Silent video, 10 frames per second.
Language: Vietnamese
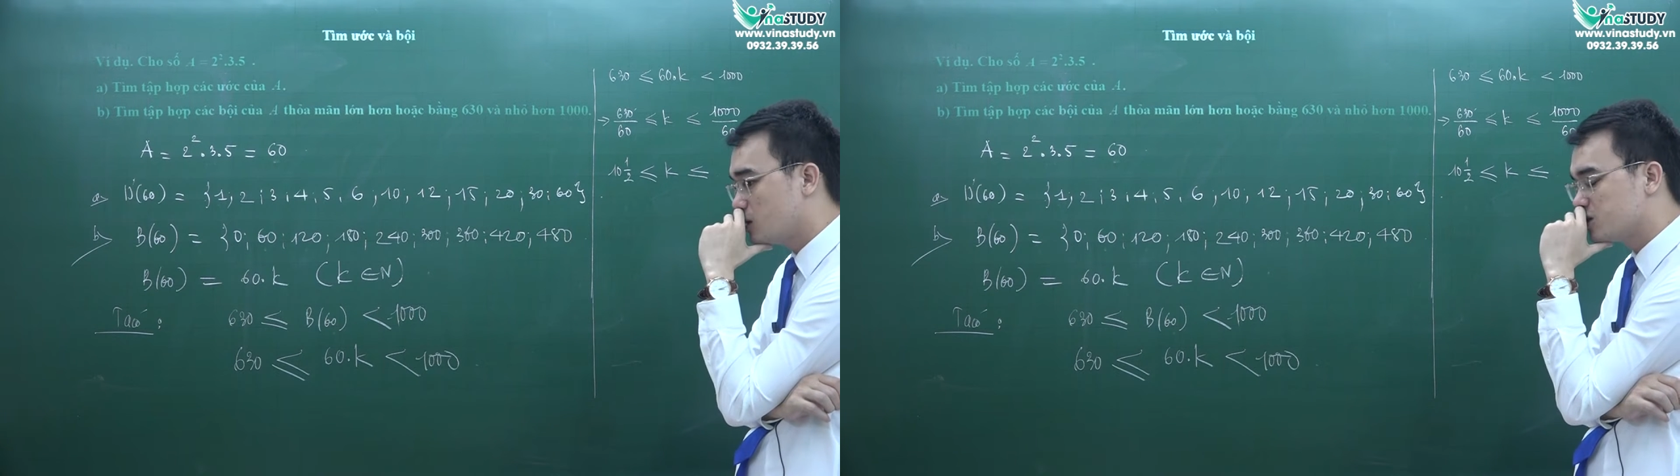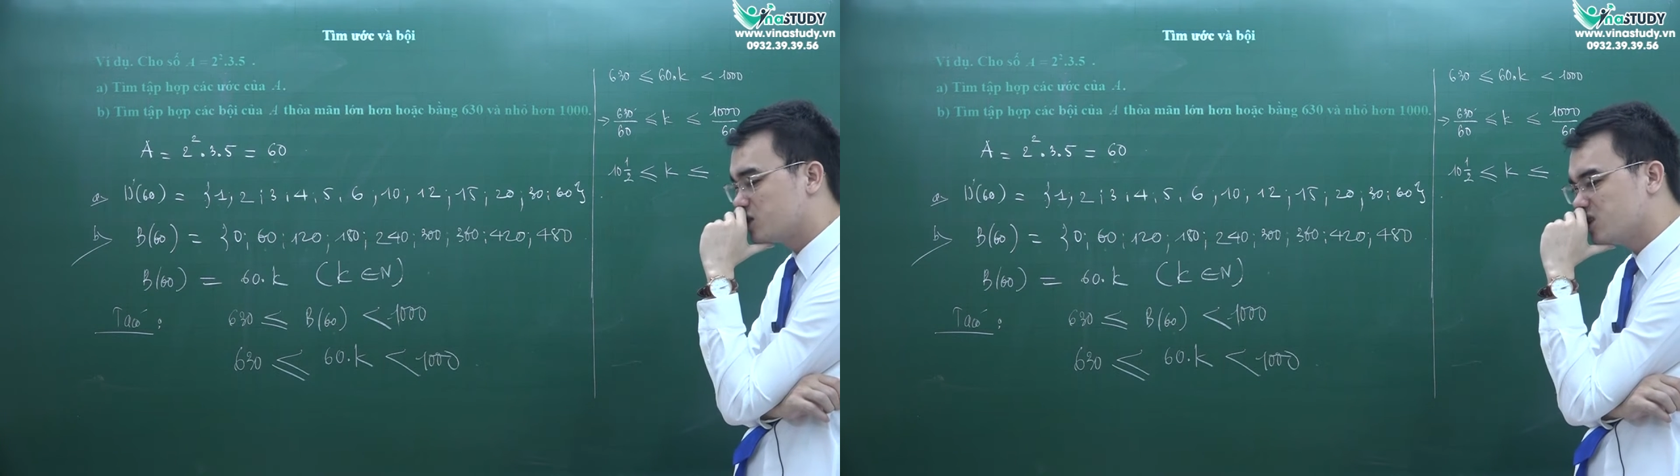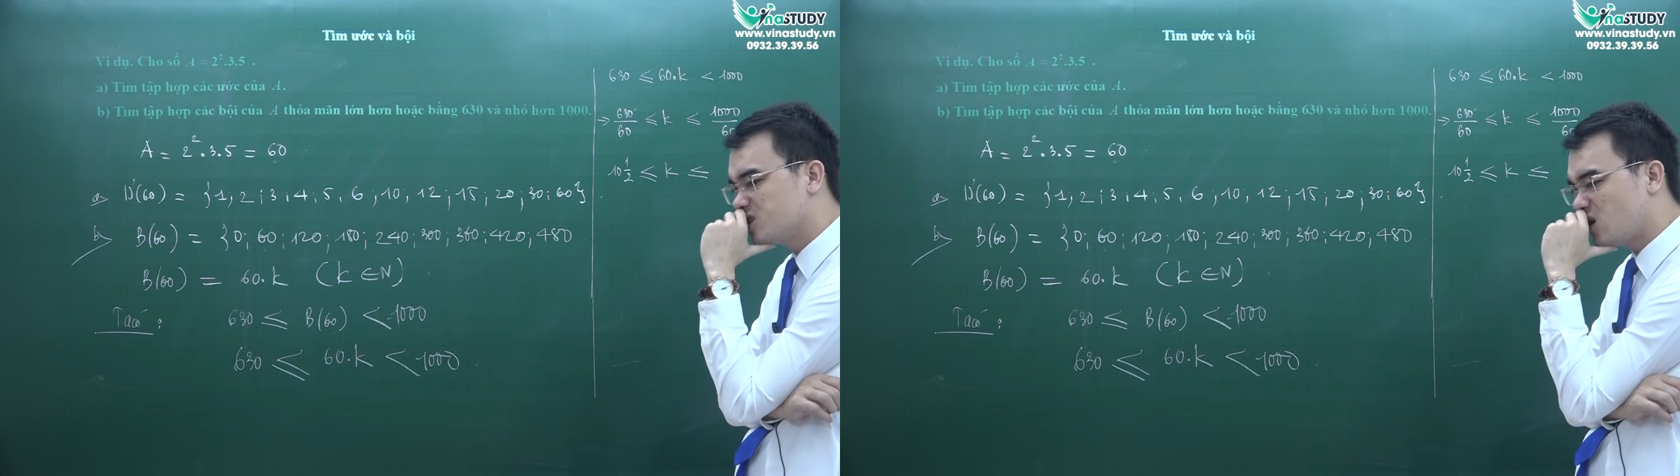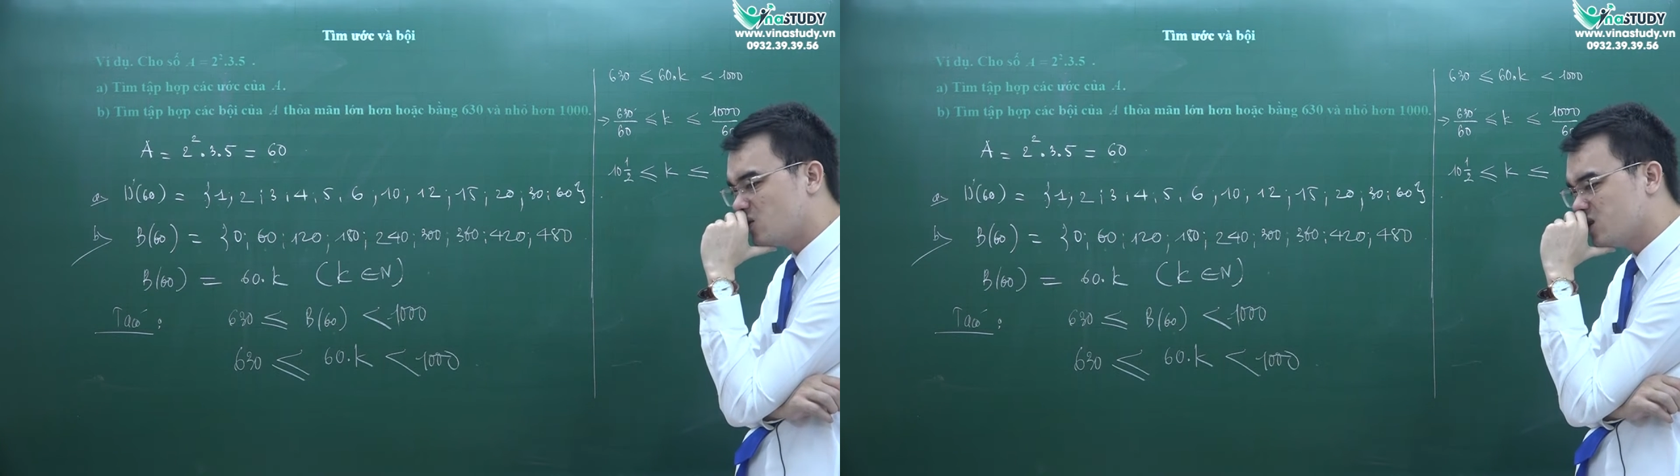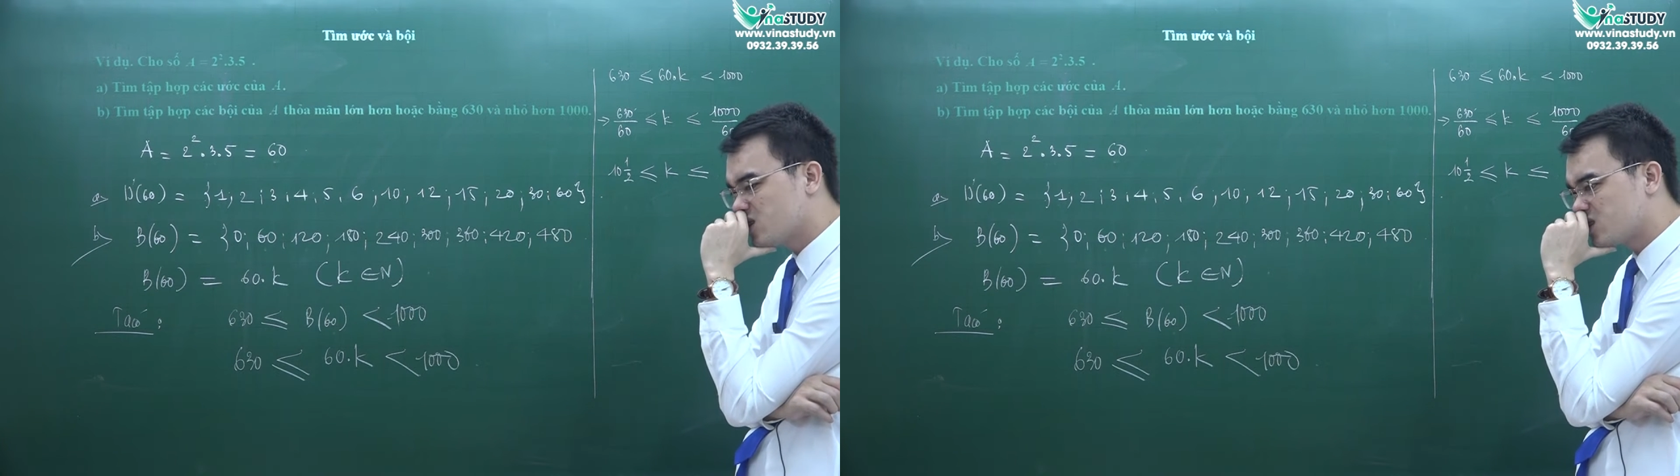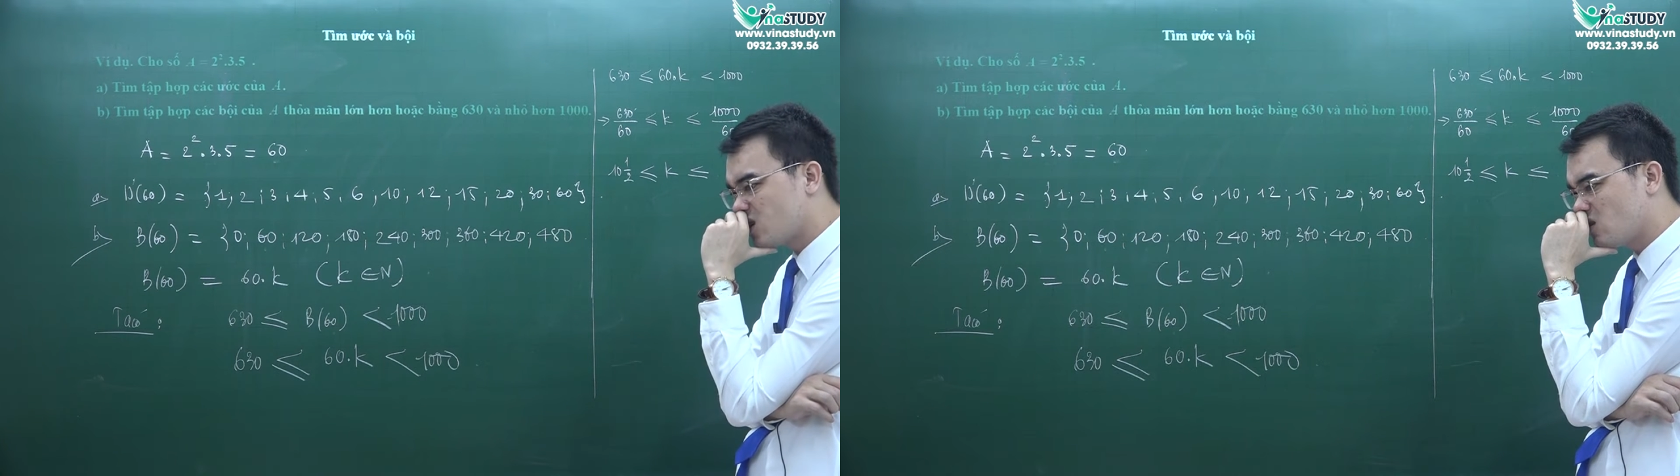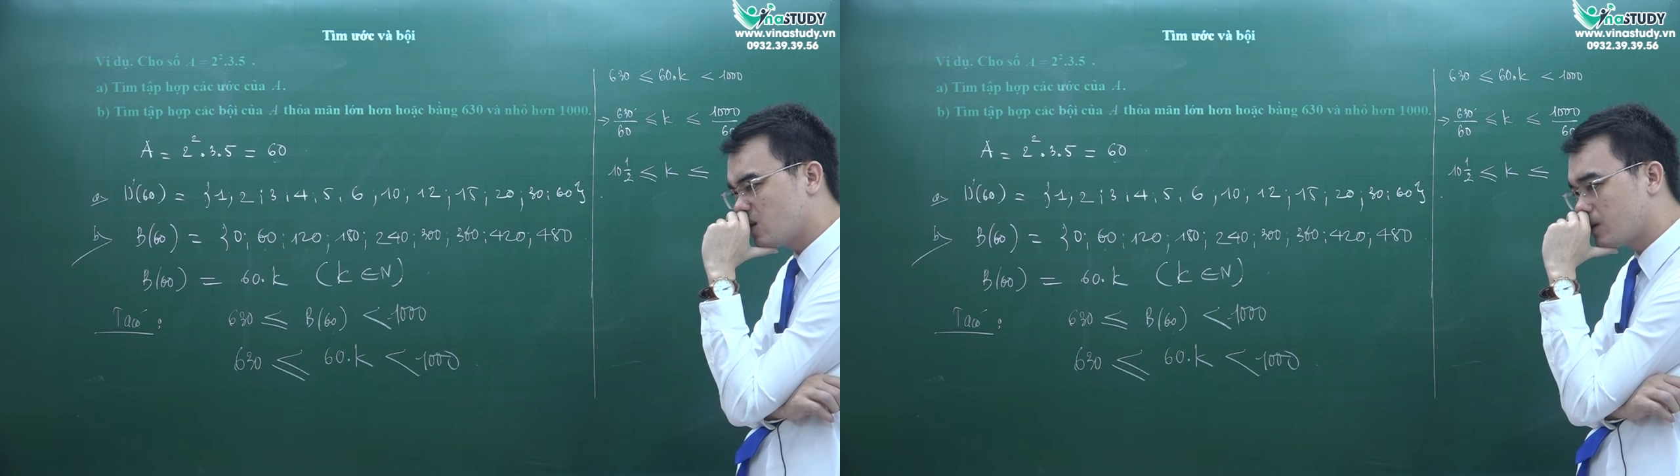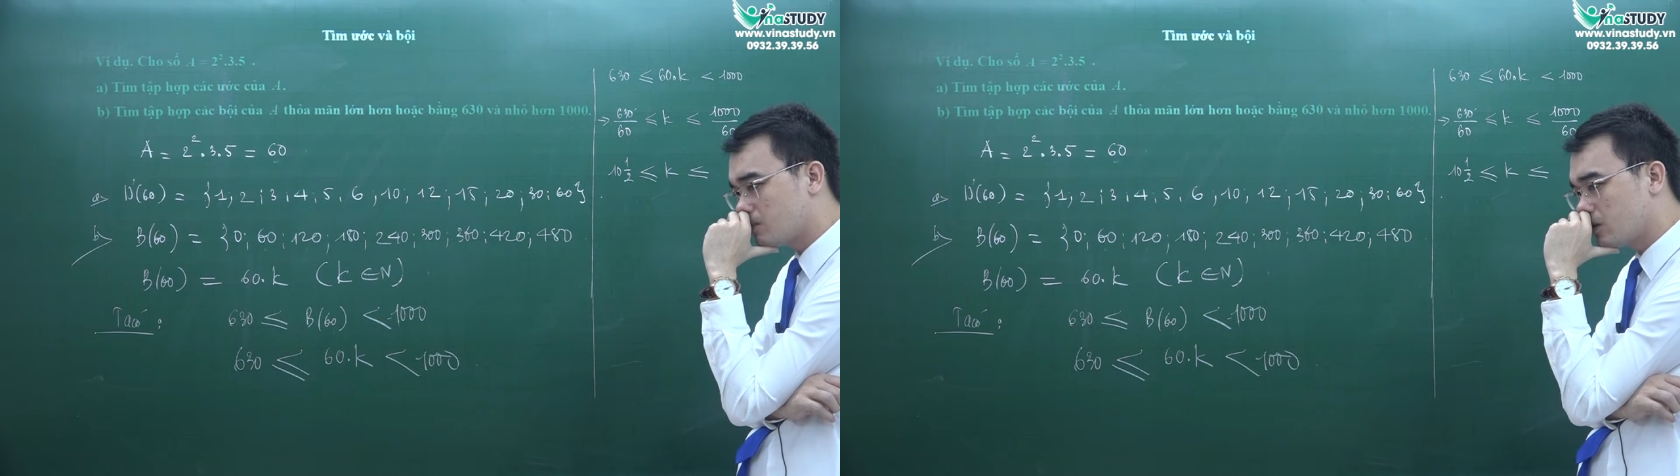Tức là 96 chia
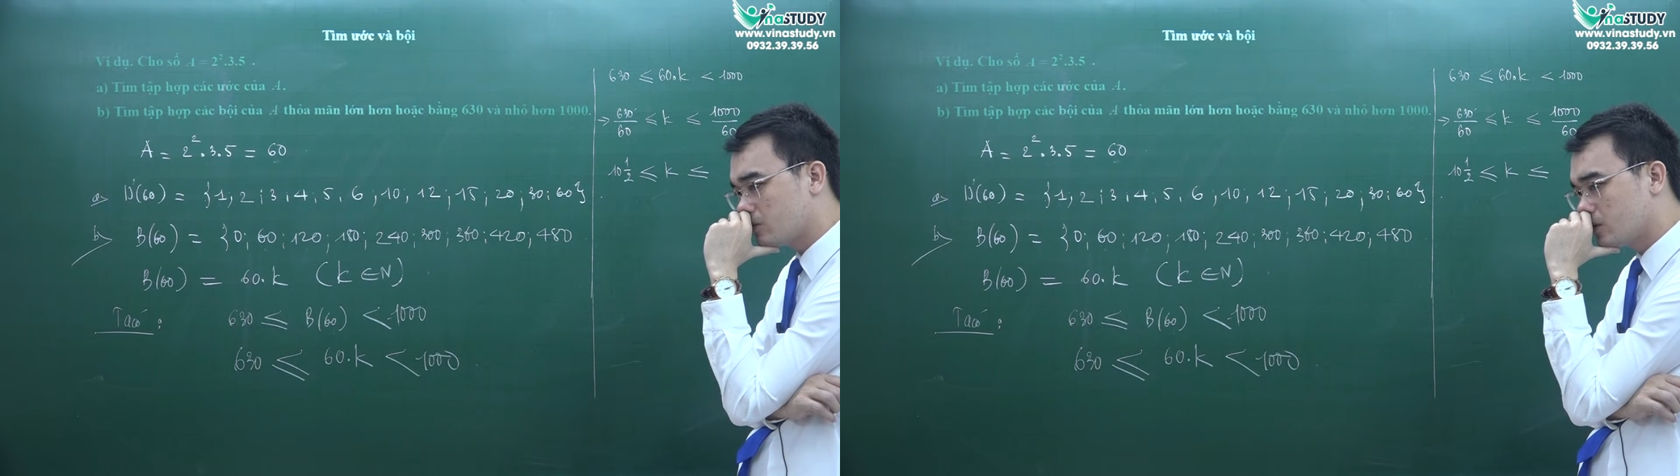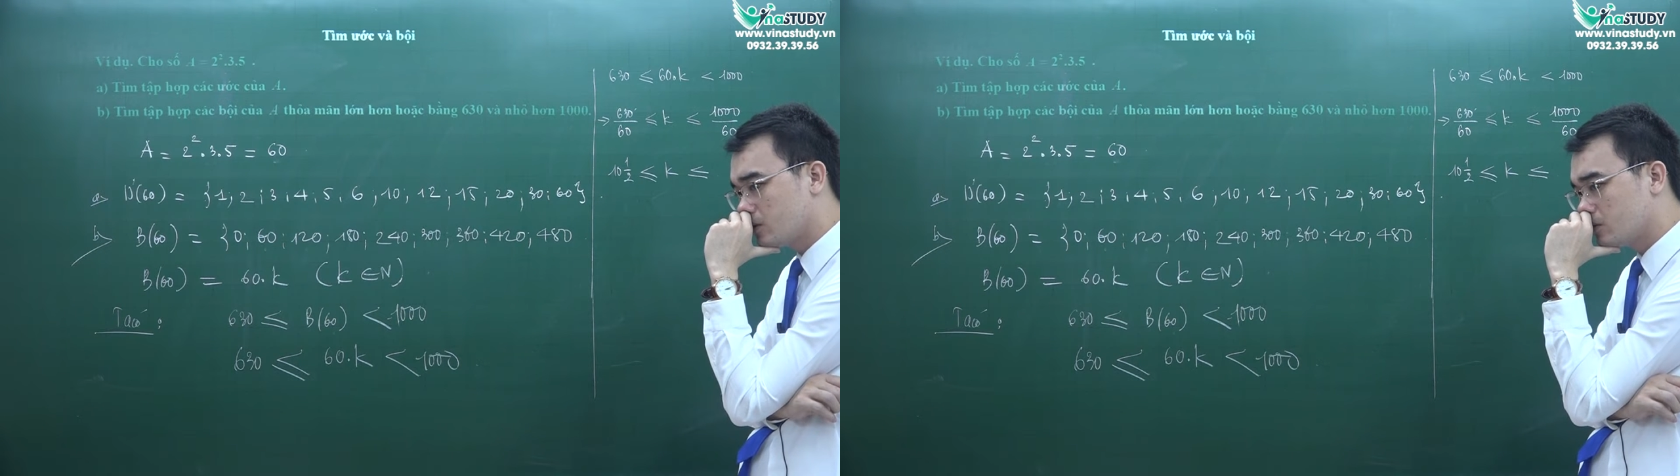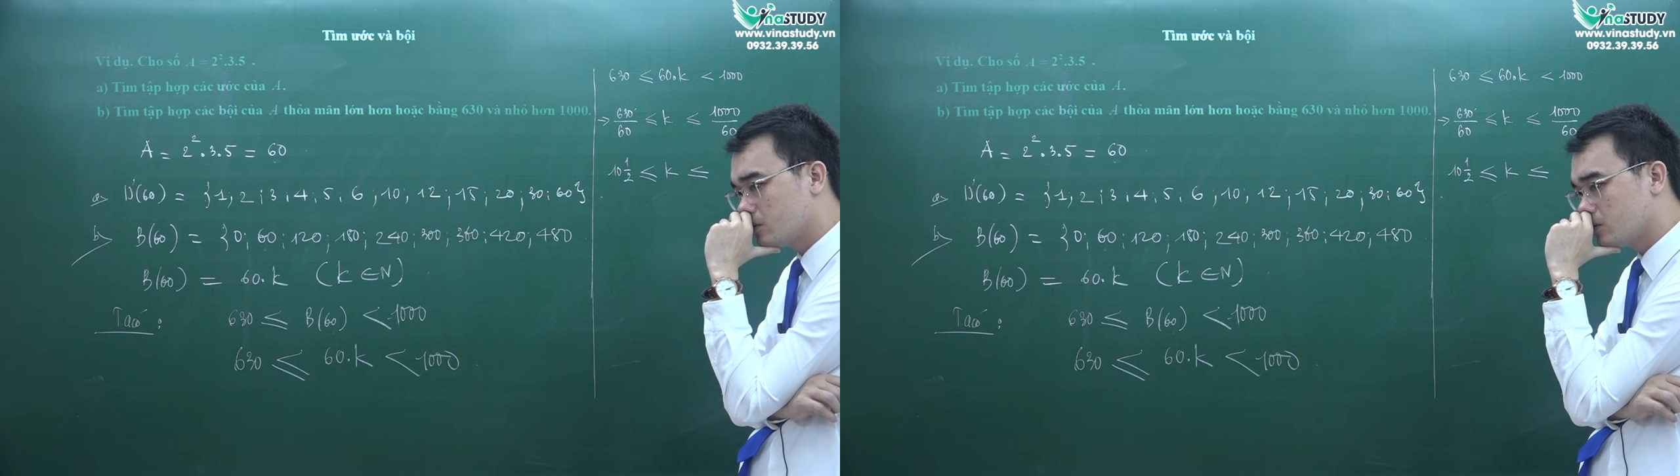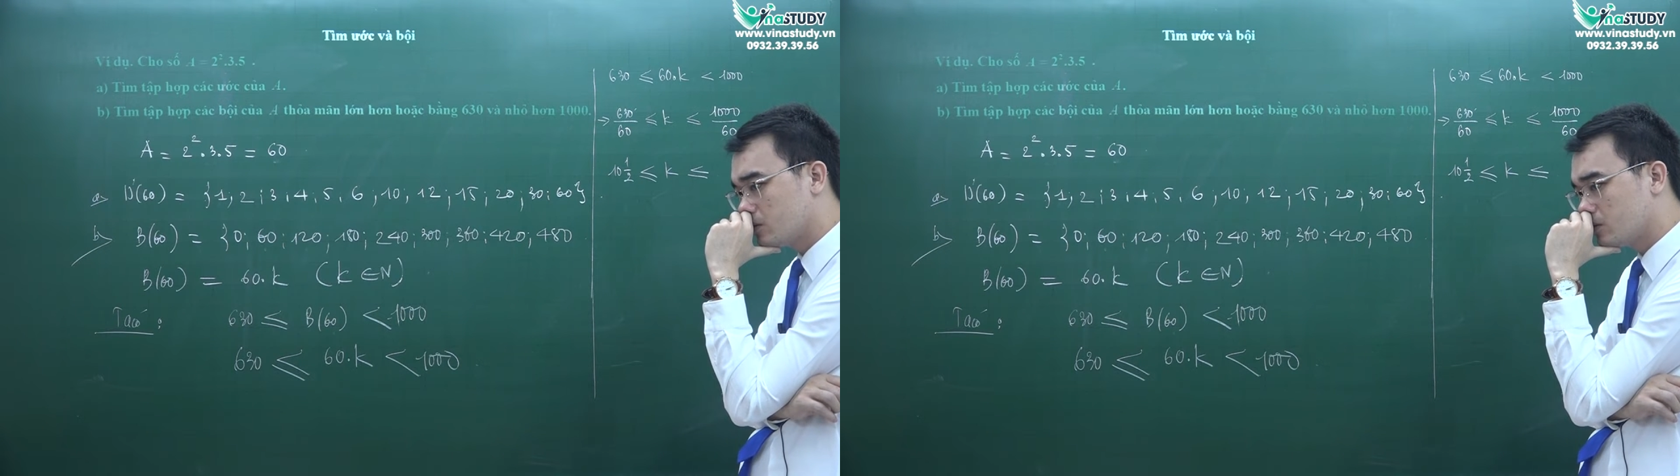6 là bằng bao nhiêu?